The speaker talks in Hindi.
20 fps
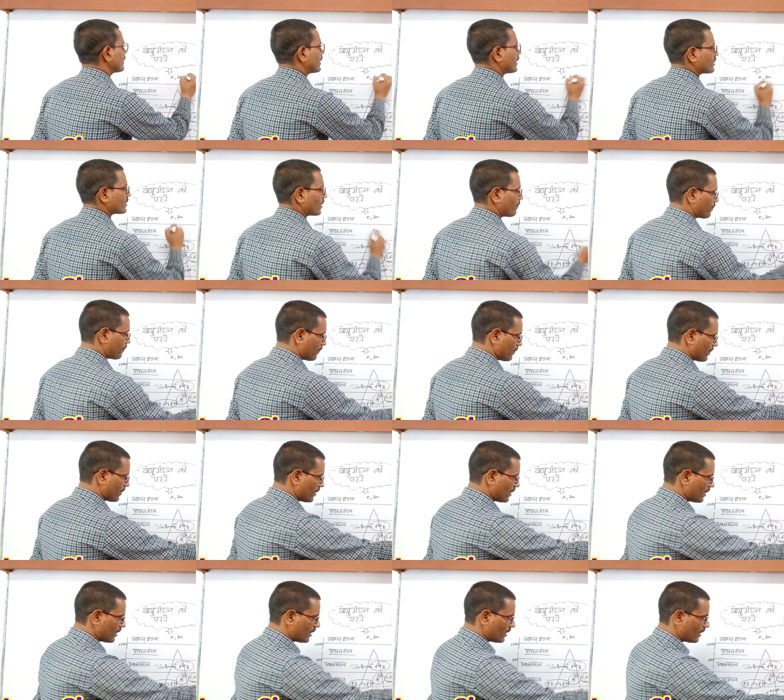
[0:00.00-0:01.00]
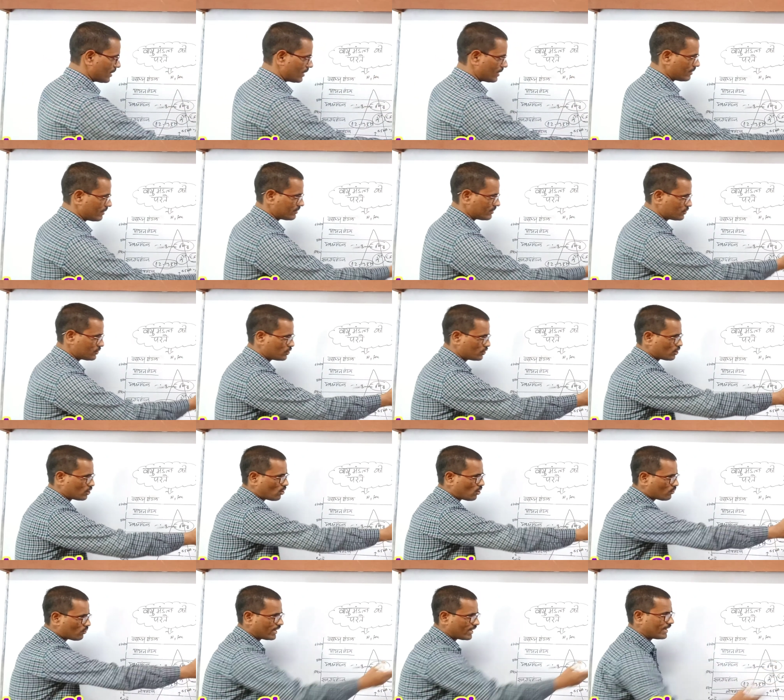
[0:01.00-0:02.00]
ये सब
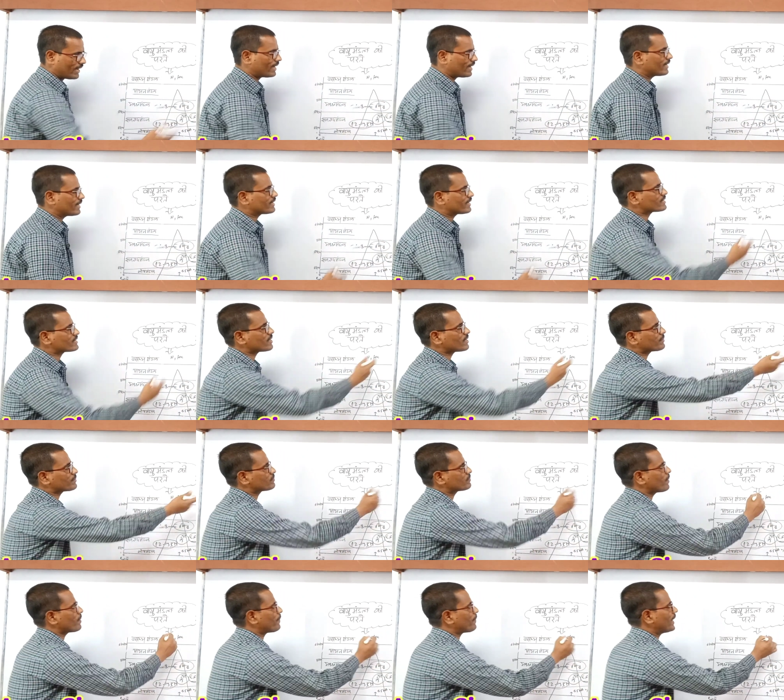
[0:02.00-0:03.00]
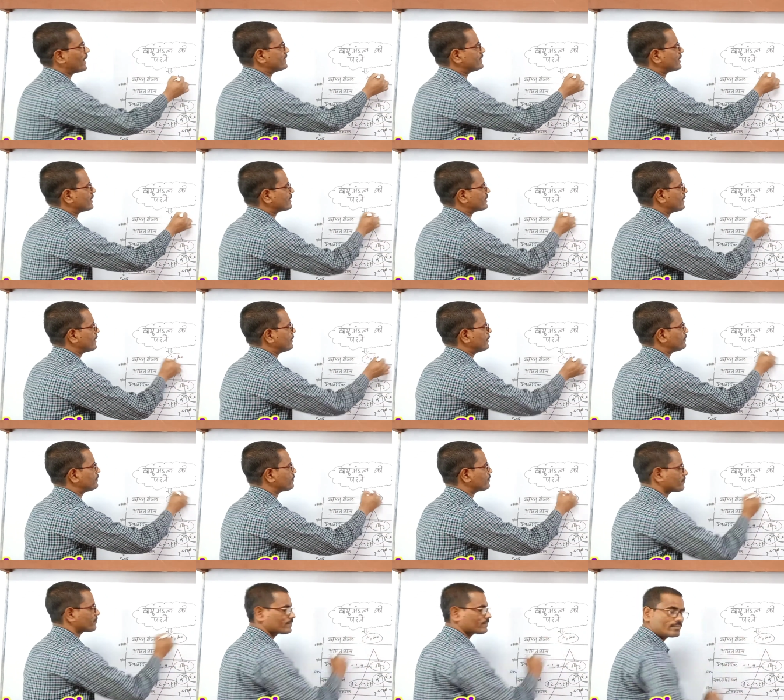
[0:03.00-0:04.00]
जेनोन है ये सब इसमें पाए जाते हैं
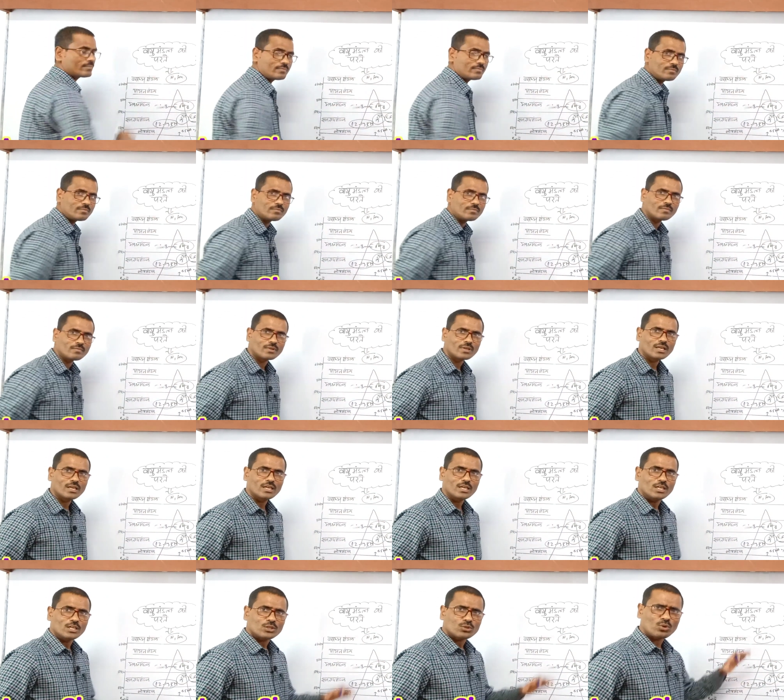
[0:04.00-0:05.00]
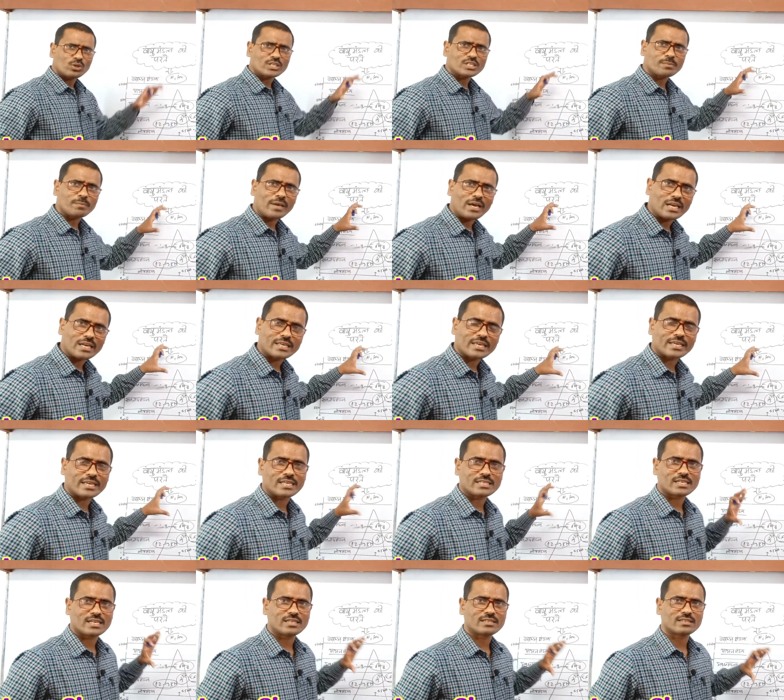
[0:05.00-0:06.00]
तो इसमें हल्के
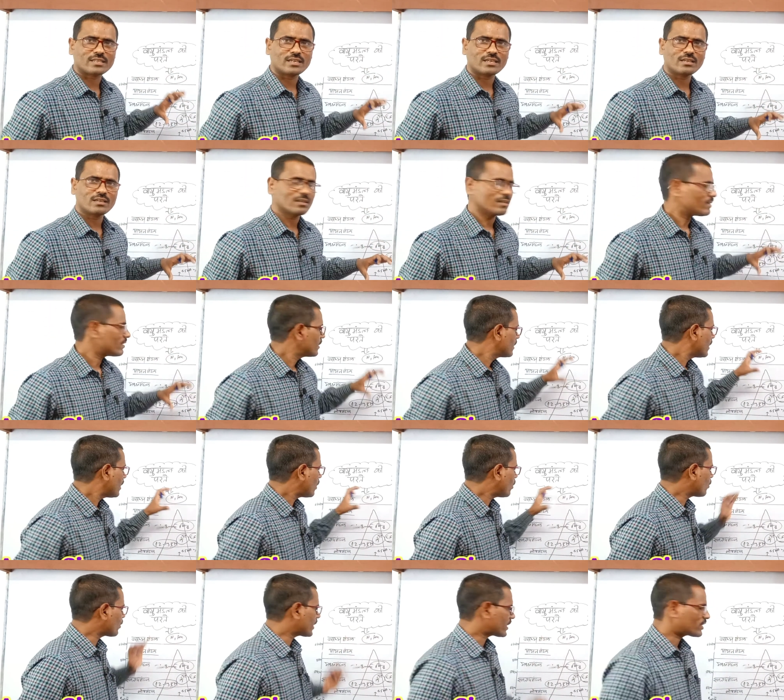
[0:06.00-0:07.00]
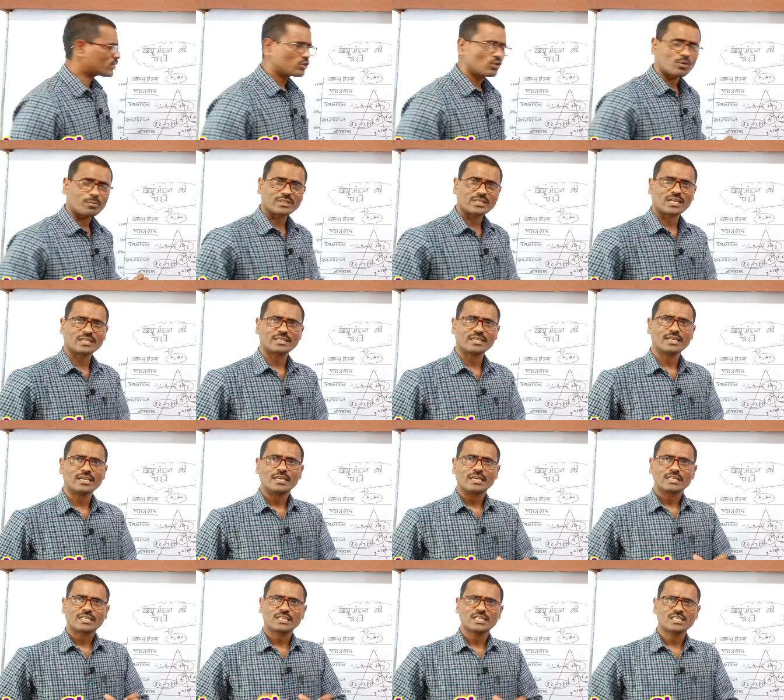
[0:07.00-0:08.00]
गैस रहते हैं और एक चीज़ और बता दें
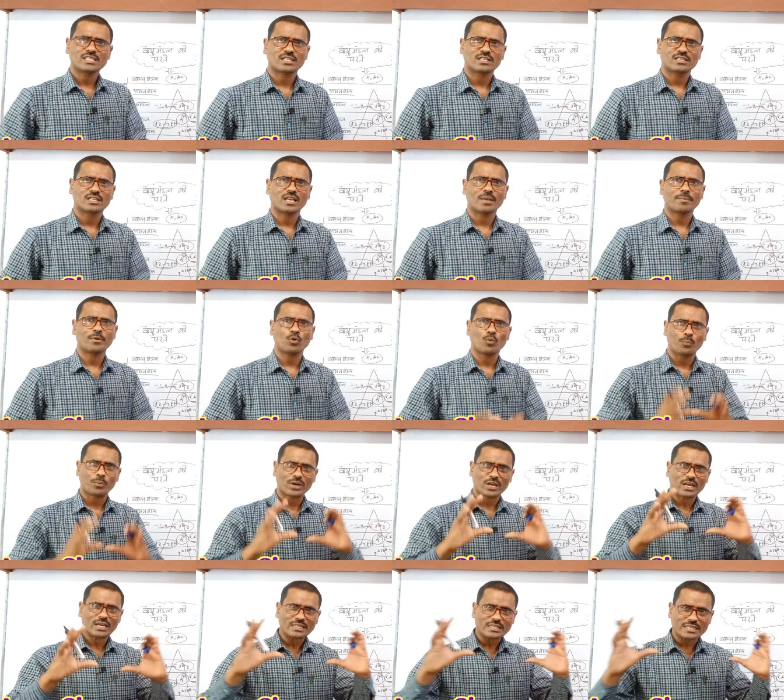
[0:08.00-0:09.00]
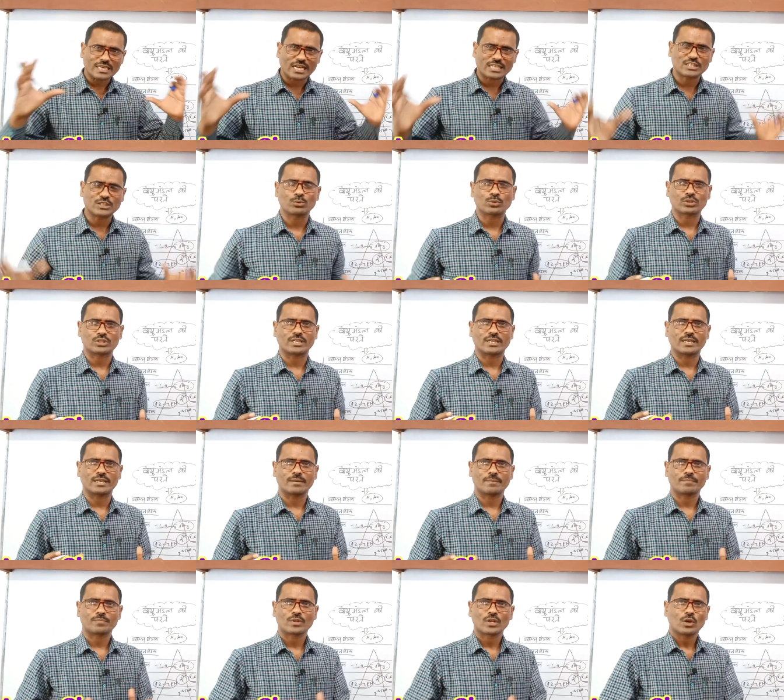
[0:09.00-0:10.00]
कि जितने भी उपग्रह इत्यादि होते
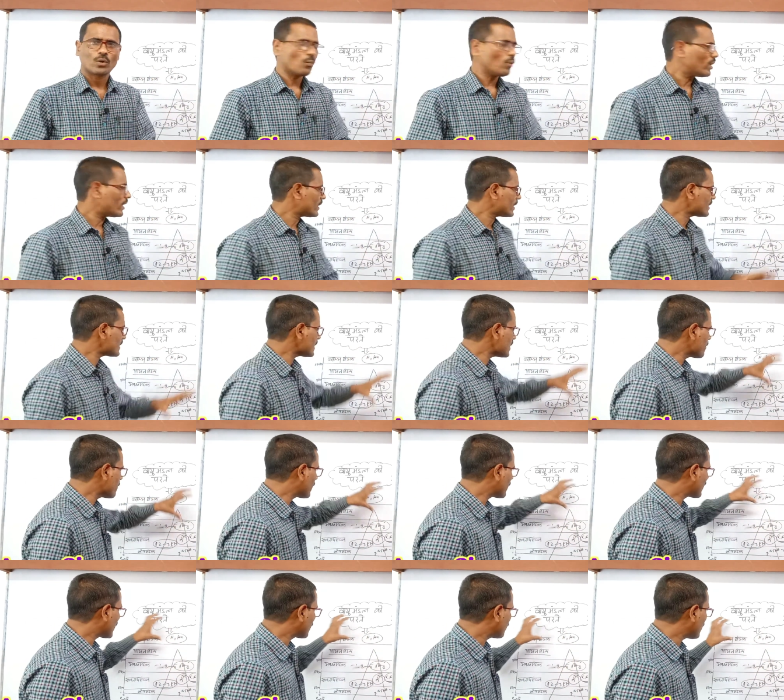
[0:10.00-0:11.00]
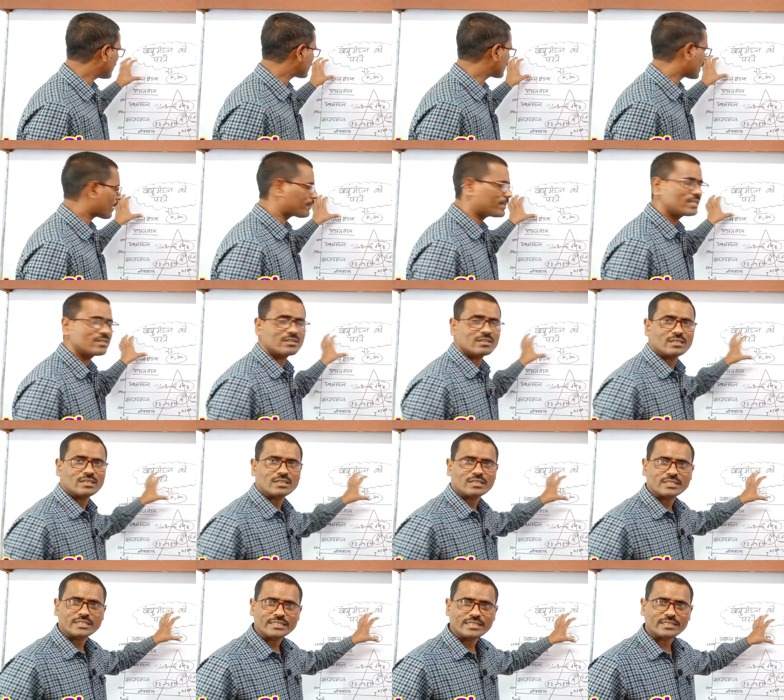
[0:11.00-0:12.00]
हैं वह इसी मंडल में स्थापित
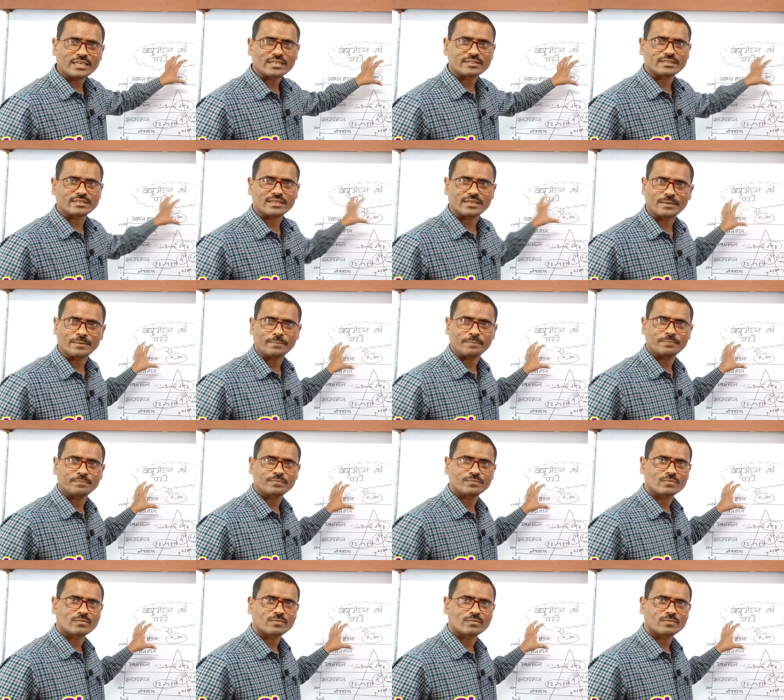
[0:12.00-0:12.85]
किए जाते हैं